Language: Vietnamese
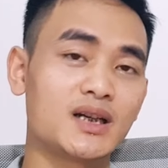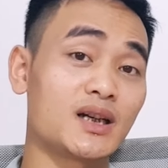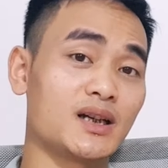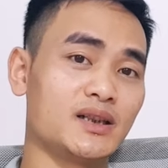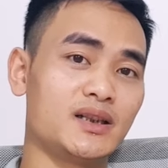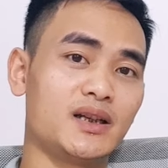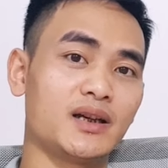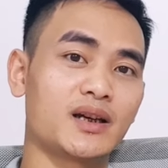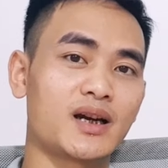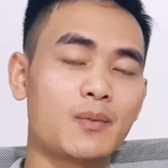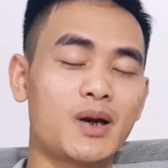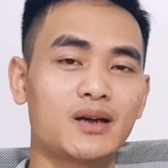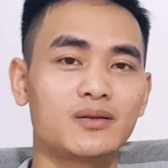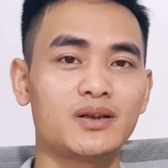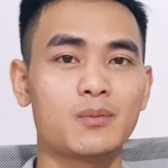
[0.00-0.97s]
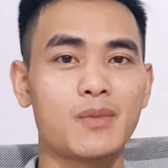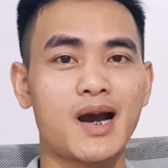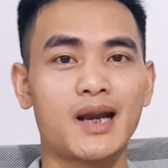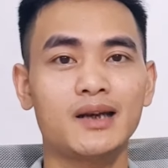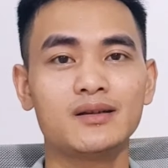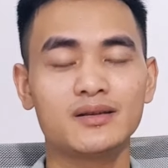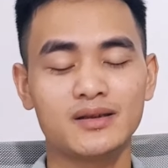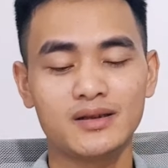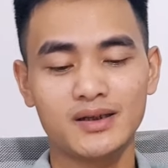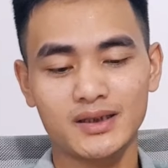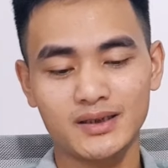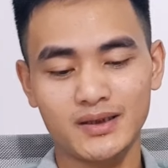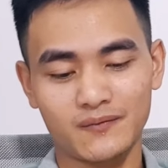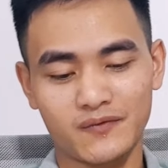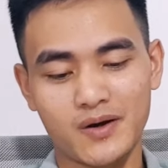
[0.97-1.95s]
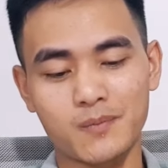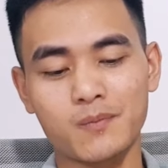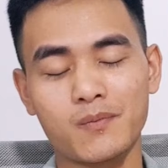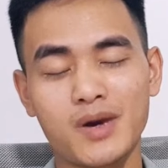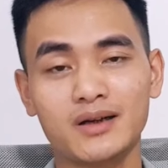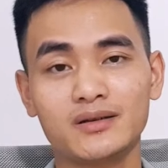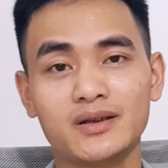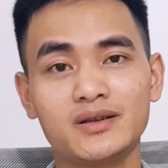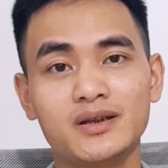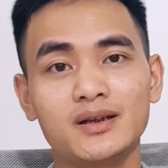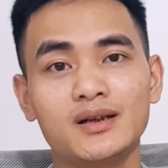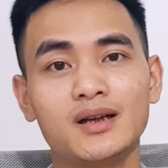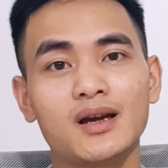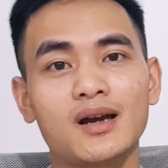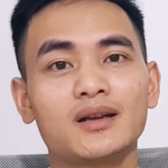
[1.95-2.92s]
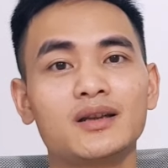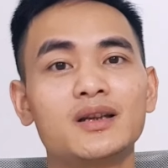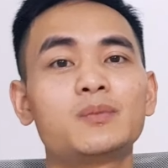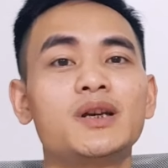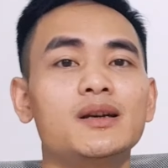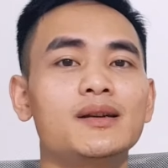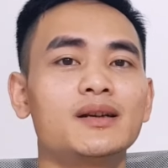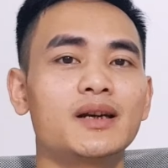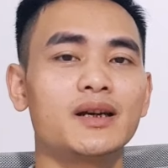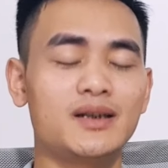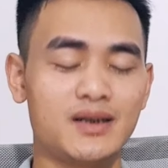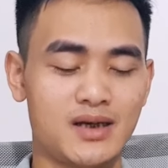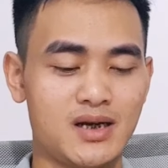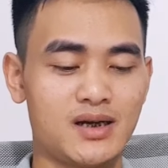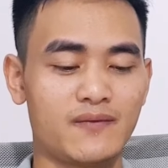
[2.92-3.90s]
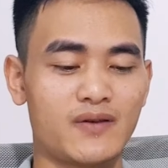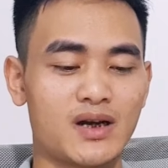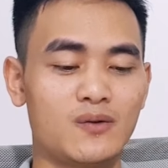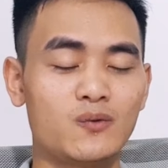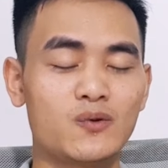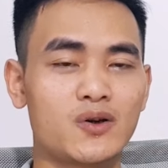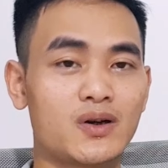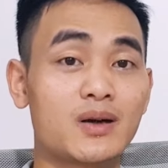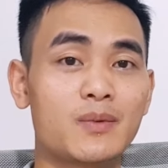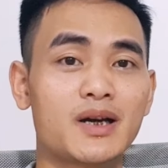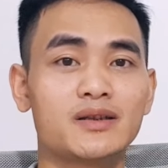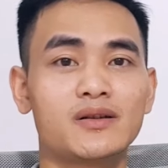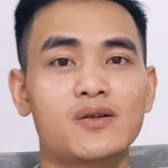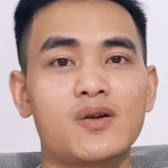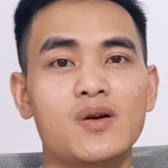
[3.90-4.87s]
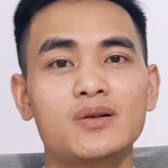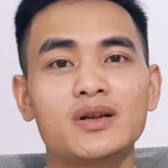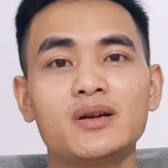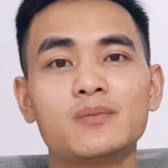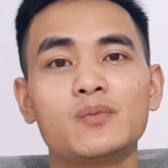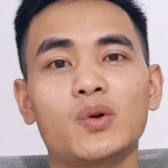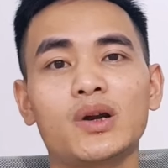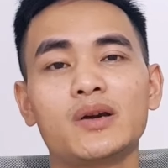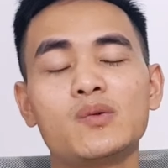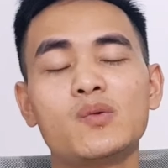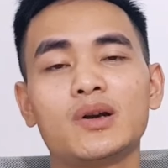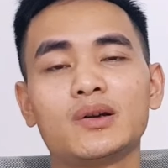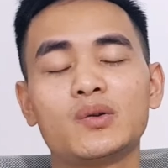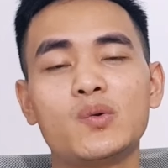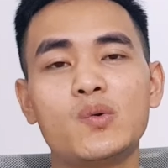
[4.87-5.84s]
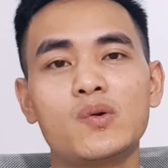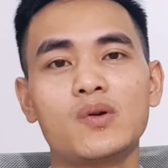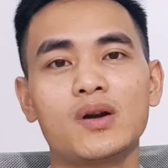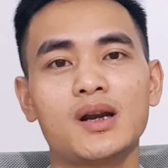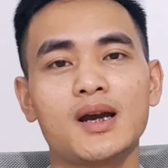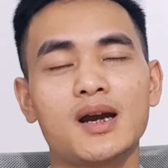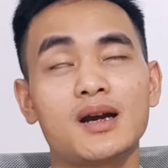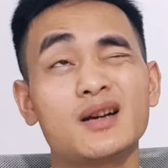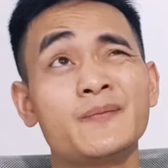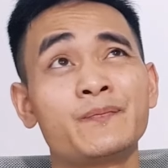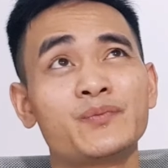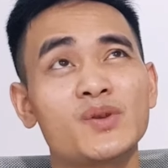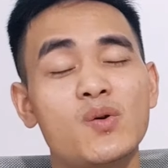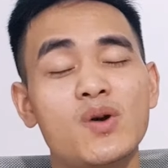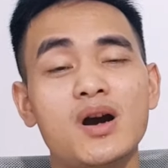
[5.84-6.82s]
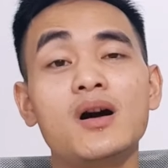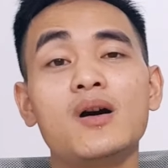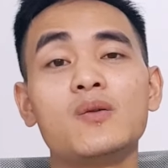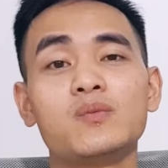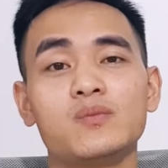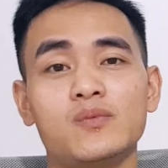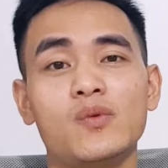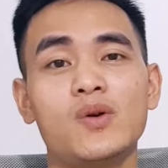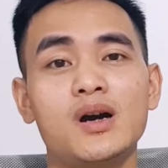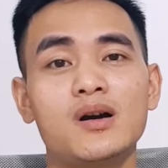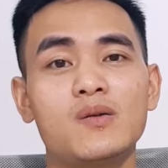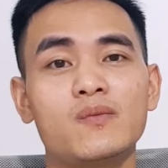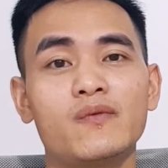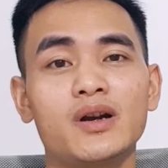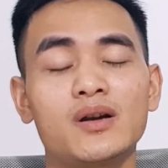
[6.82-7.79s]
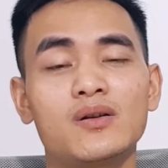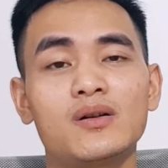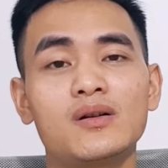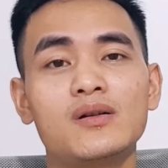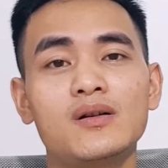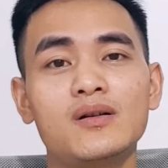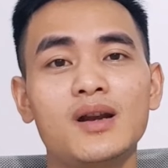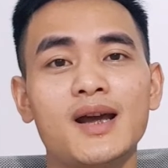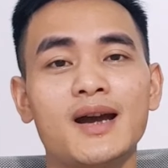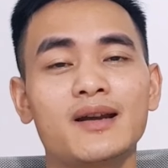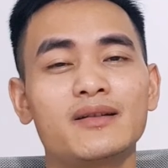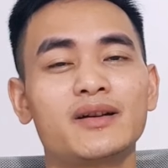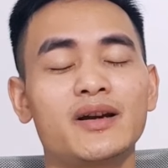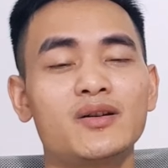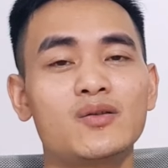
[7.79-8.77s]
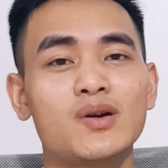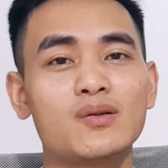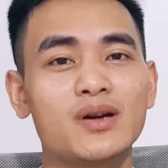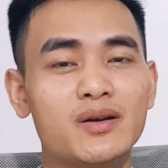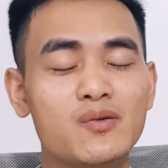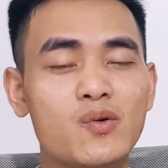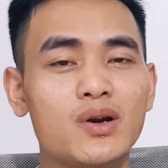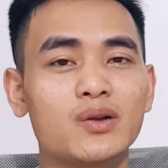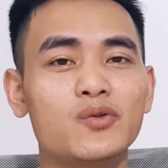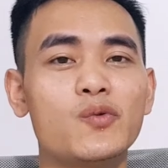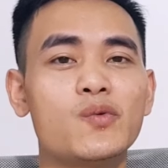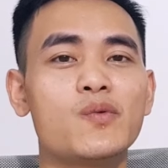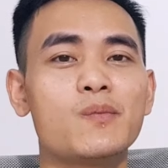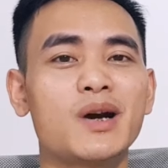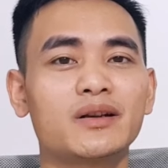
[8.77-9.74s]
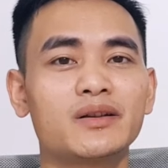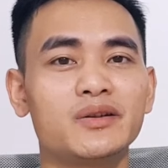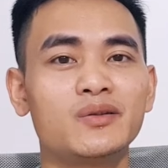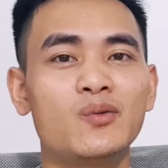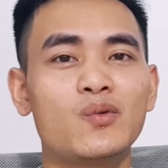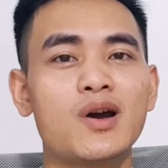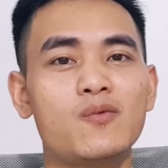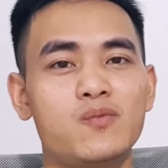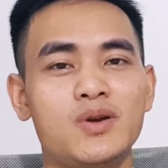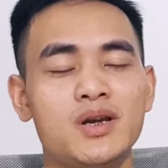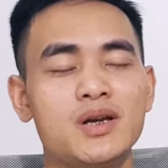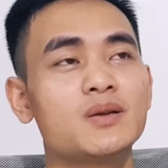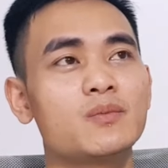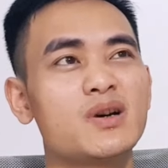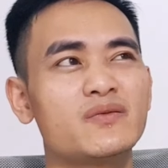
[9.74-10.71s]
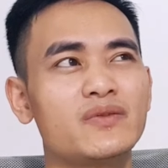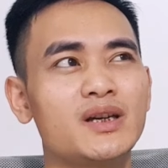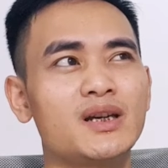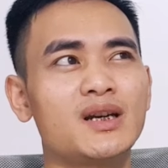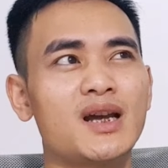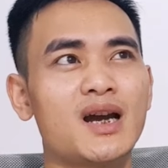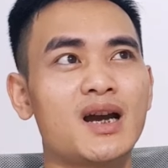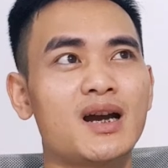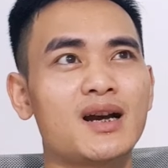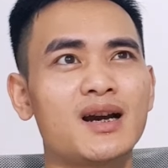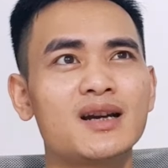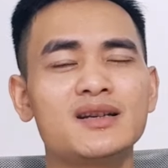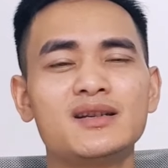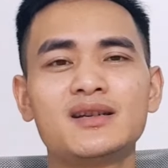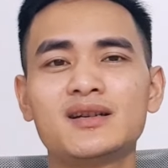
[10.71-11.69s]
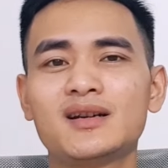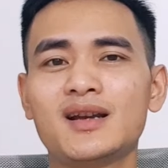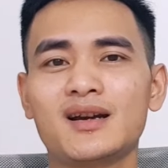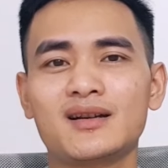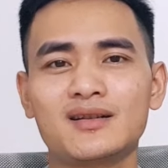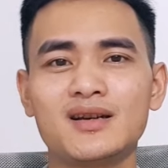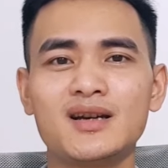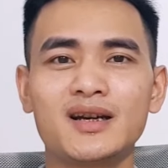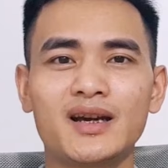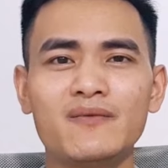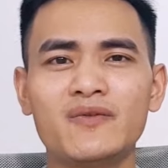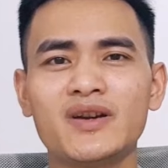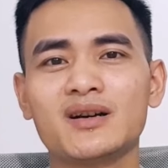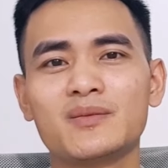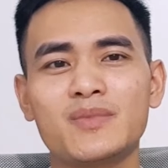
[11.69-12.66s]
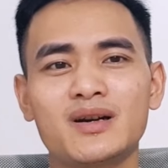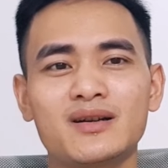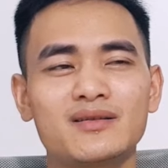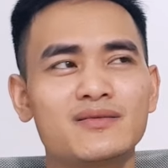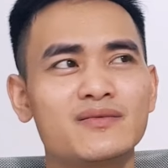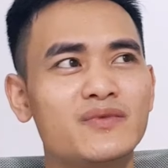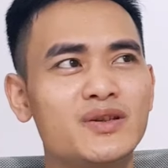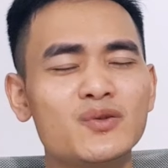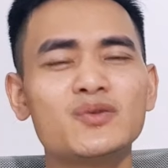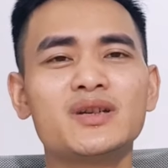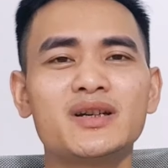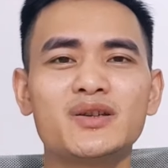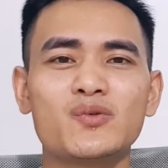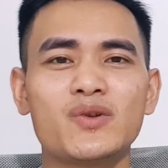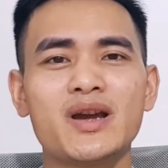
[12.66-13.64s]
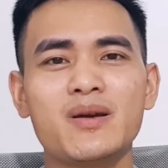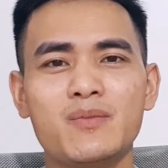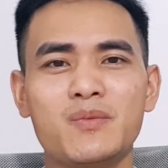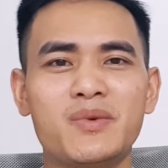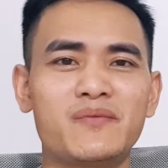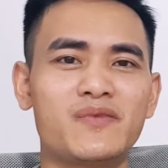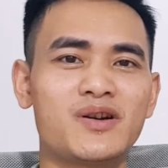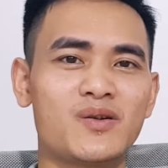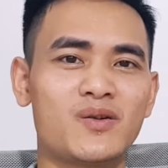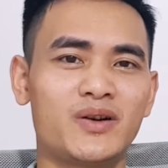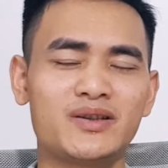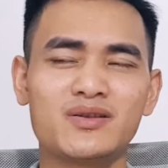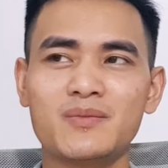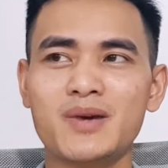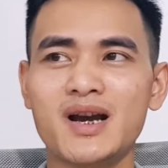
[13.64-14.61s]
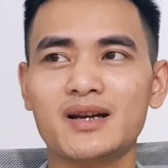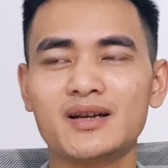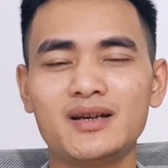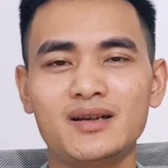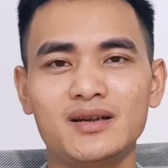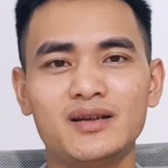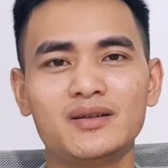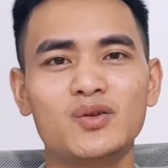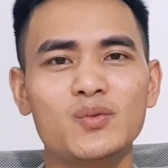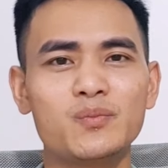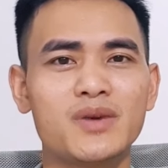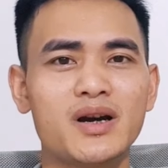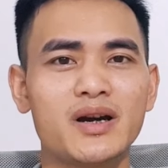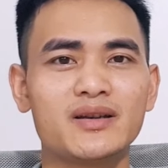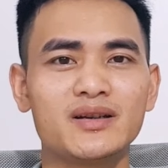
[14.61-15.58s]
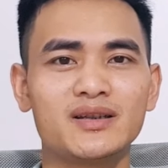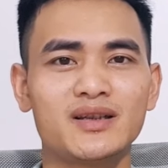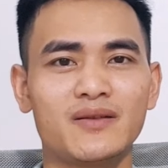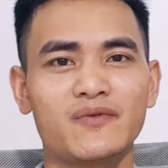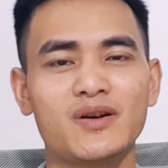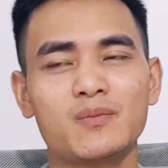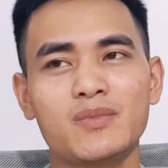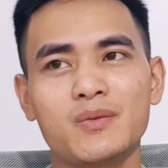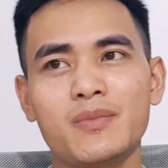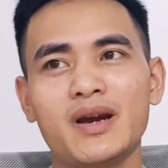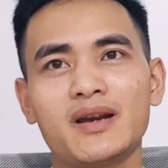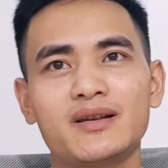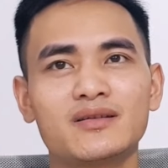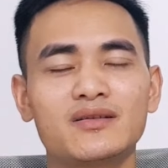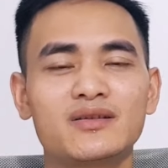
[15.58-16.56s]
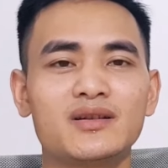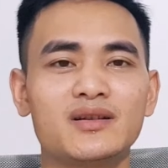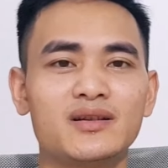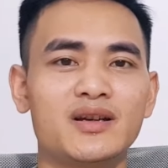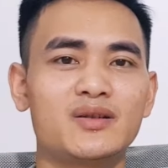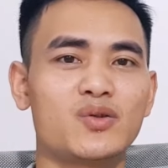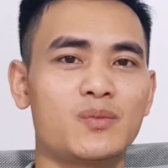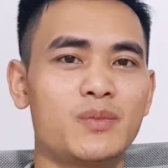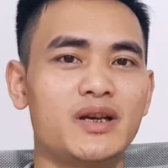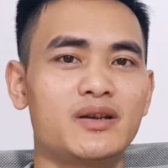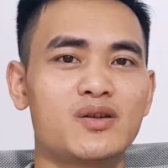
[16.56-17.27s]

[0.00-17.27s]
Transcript: đấy để các bạn có thể bán được những cái sản phẩm mang tính chất là tiếp thị liên kết và lúc đó các bạn sẽ có thêm một cái nguồn thu gọi là hoa hồng hoa hồng và nó là cái cái nguồn thu mang tính thụ động bởi vì là gần như là cái việc mà ví dụ như cái chủ đề mà mình vừa nói cho các bạn đấy đấy top 10 những cái sản phẩm mà mẹ sơ sinh nên chuẩn bị